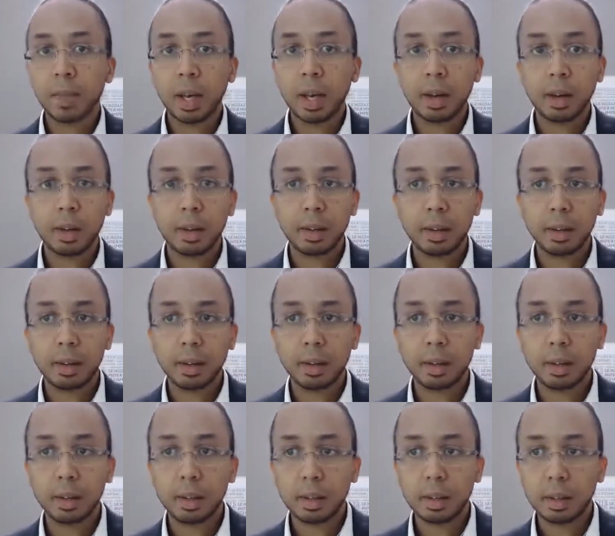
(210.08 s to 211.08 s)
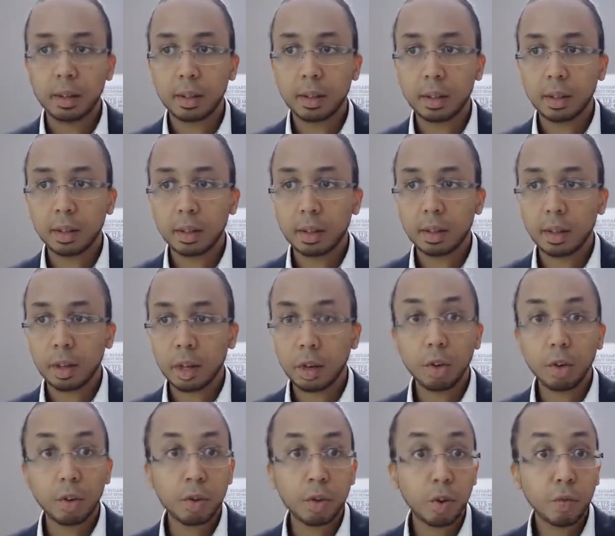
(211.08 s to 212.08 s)

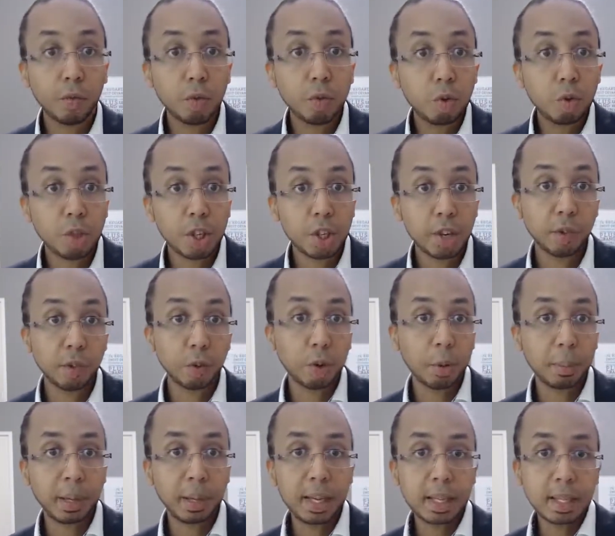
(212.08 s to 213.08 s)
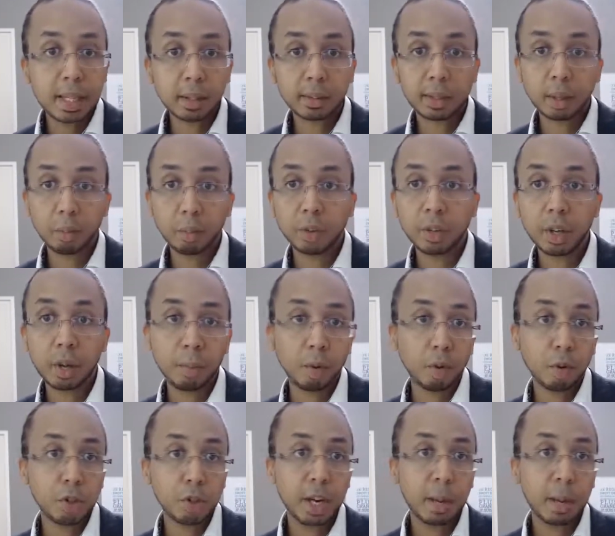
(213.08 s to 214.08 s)
le, futur chef d'entreprise qui est en train de monter un
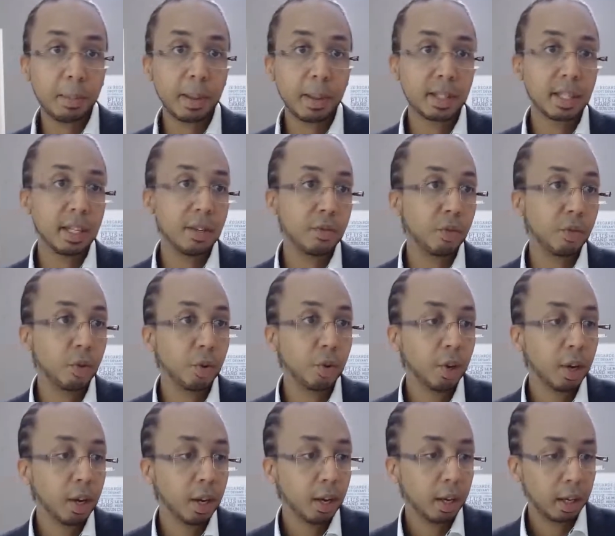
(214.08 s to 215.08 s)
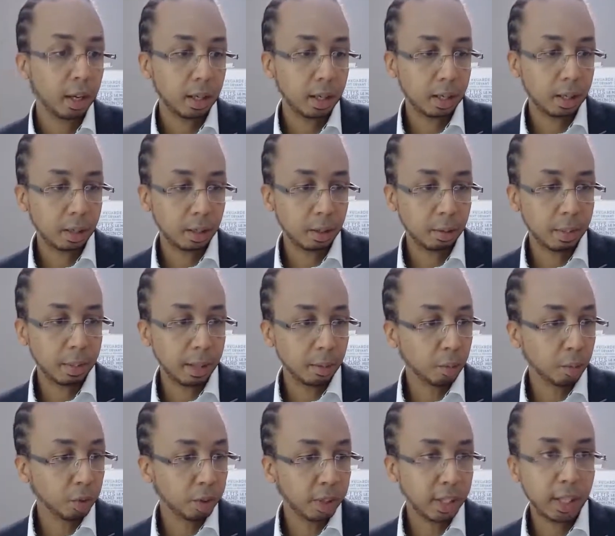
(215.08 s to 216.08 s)
projet parce qu'il veut bien
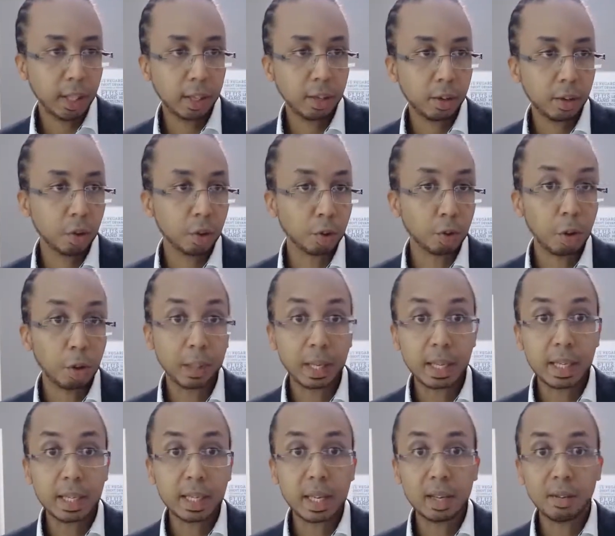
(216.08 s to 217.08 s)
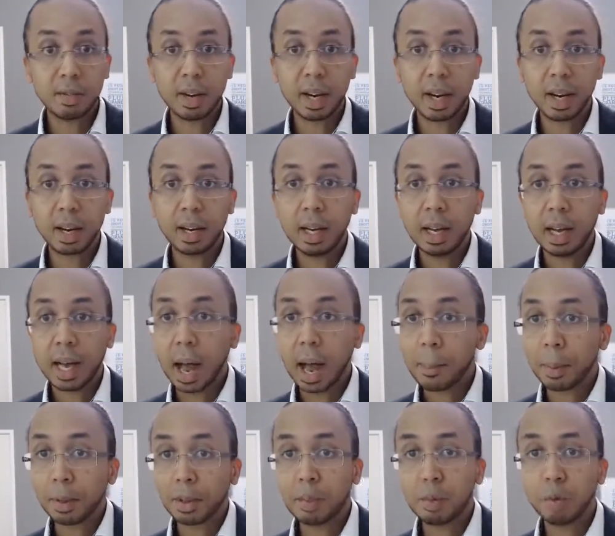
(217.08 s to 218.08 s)
montrer une entreprise qui va
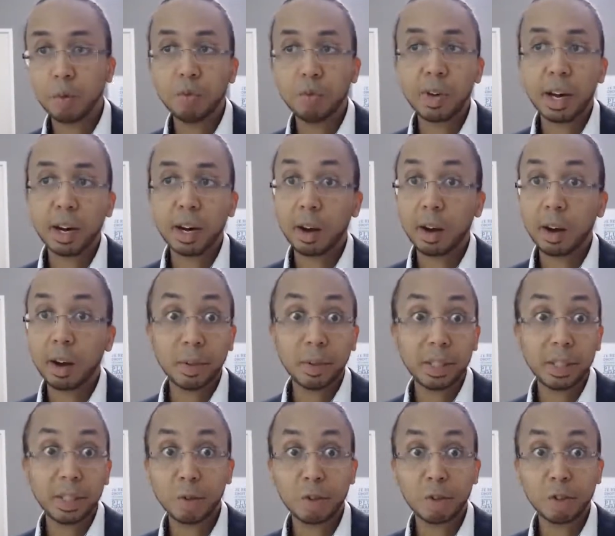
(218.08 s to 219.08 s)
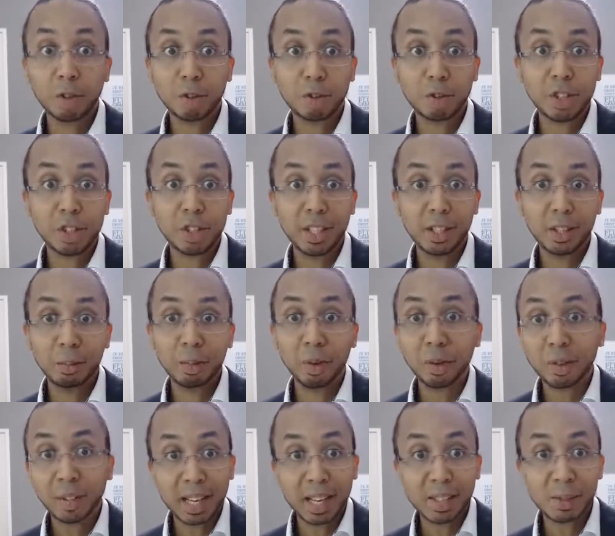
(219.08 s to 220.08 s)
apporter beaucoup de valeur, peut-être changer le
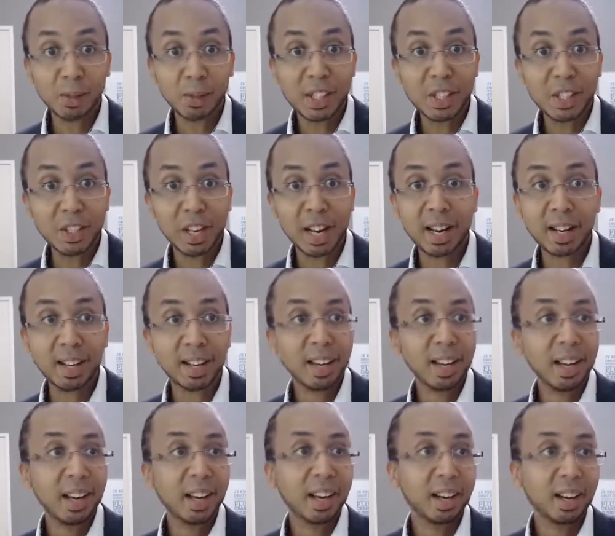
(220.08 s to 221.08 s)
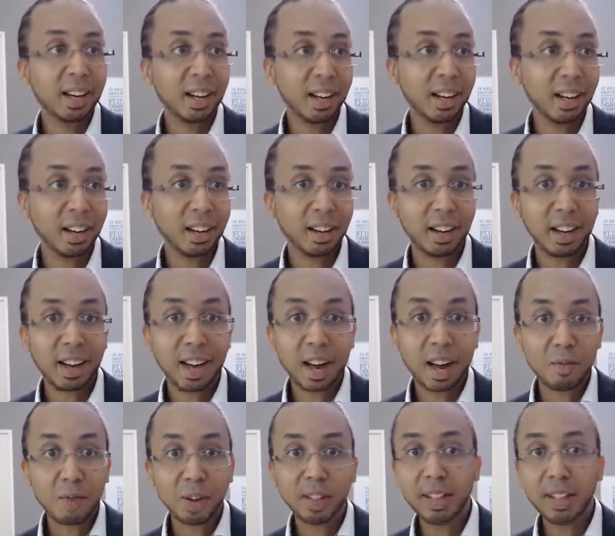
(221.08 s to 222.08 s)
monde à son échelle,
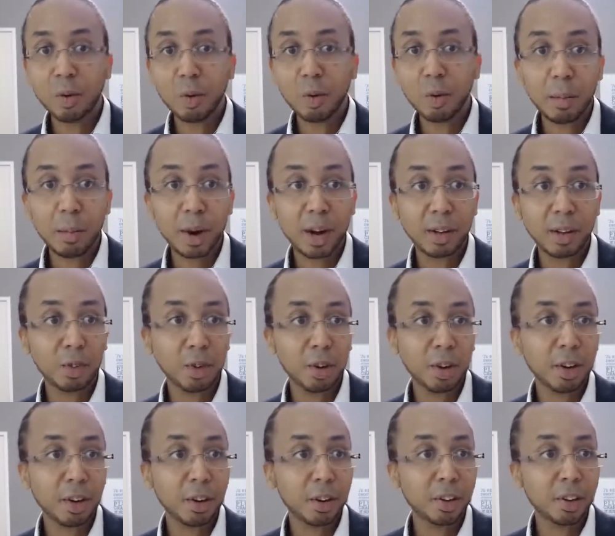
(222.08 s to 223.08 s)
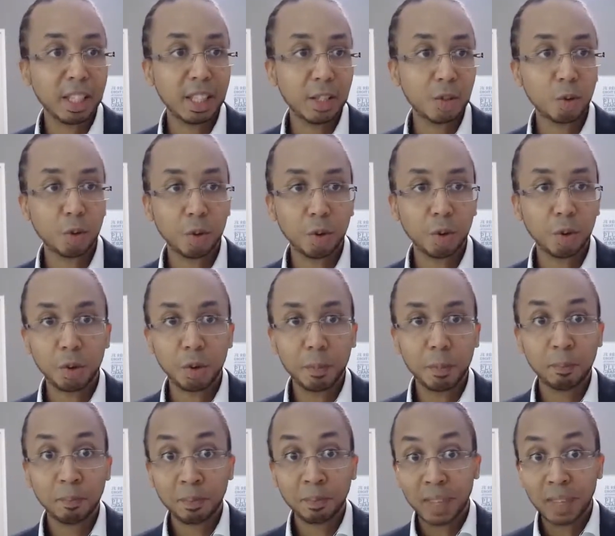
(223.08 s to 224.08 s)
avoir des collaborateurs qui sont heureux.
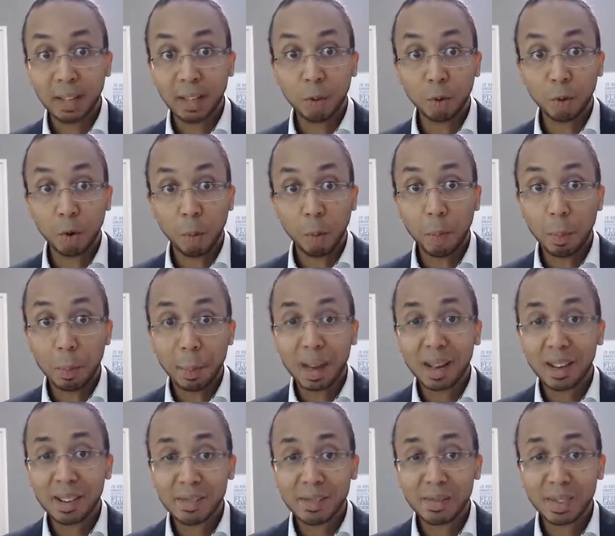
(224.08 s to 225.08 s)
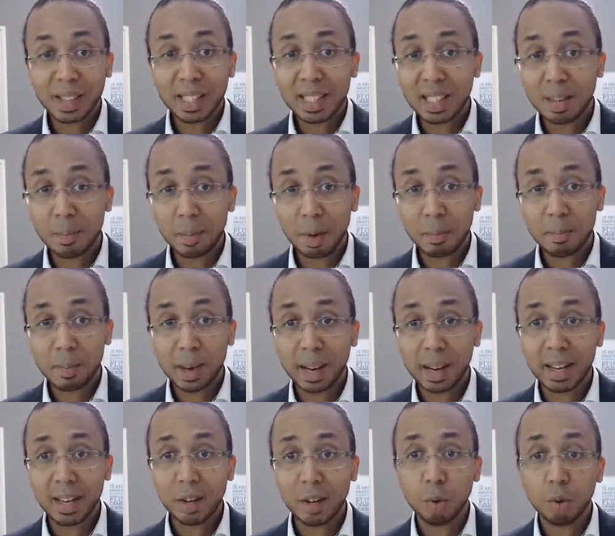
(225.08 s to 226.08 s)
Et donc, on peut pas facilement
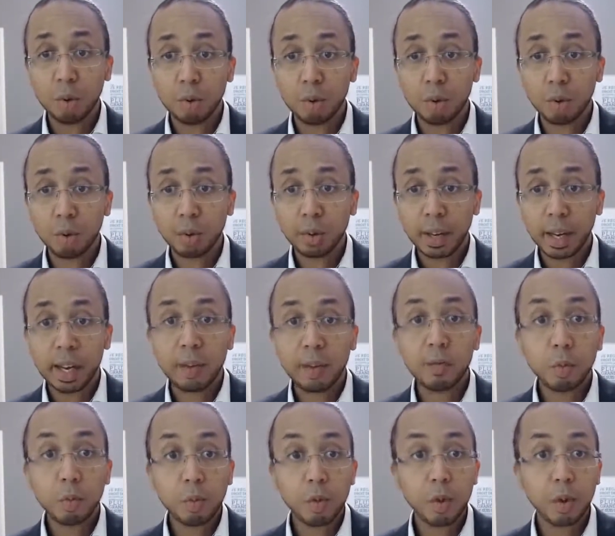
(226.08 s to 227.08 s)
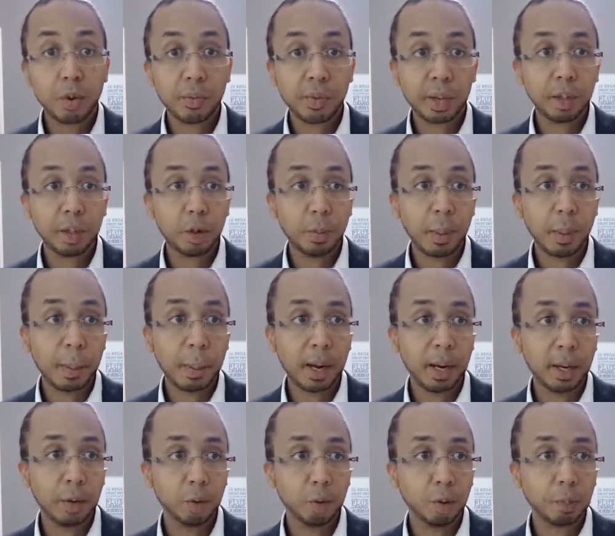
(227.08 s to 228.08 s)
parler aux deux et il vaut mieux, en fait, ne pas
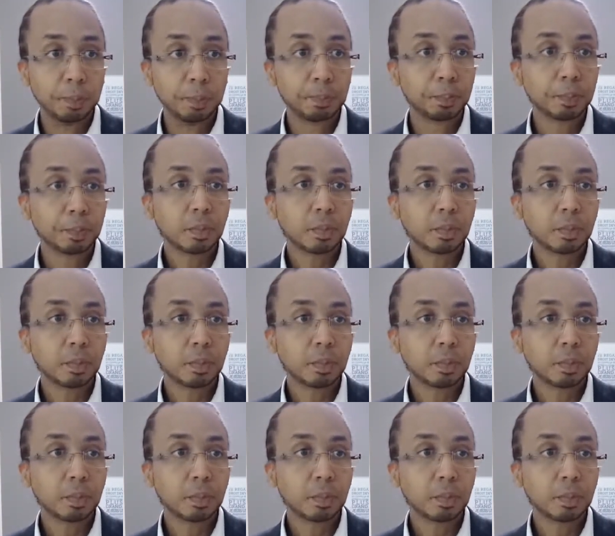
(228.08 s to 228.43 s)
parler aux deux.